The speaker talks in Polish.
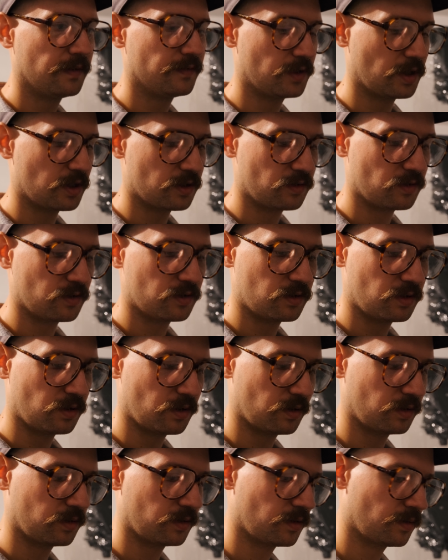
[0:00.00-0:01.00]
w zależności
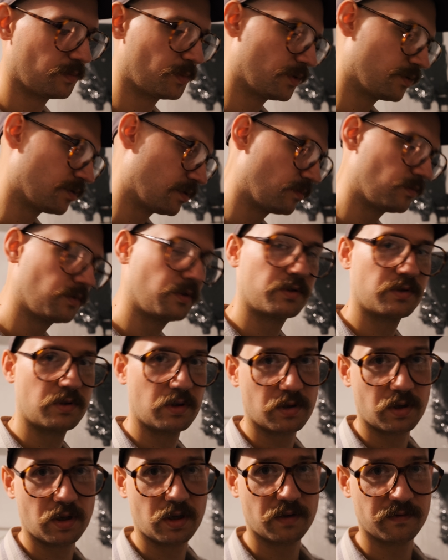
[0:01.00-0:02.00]
od poziomu
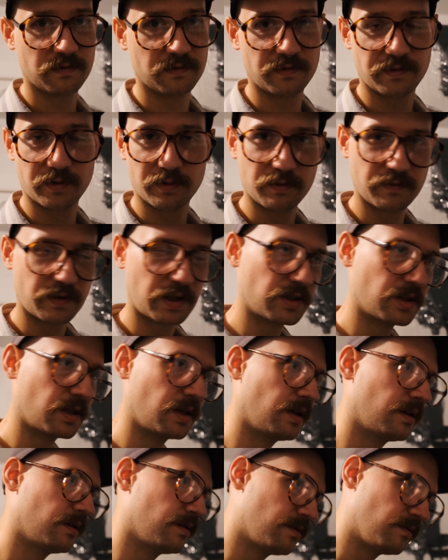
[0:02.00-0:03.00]
rozcięcia wywoływacza,
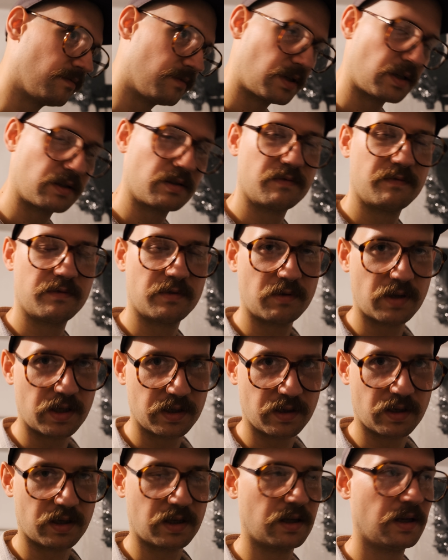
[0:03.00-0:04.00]
jakie są czasy
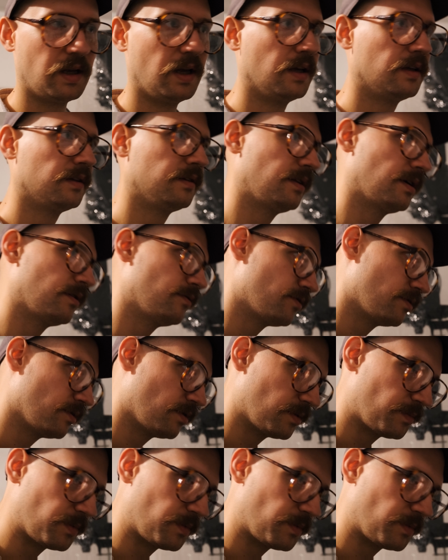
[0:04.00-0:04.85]
wołania, dla różnych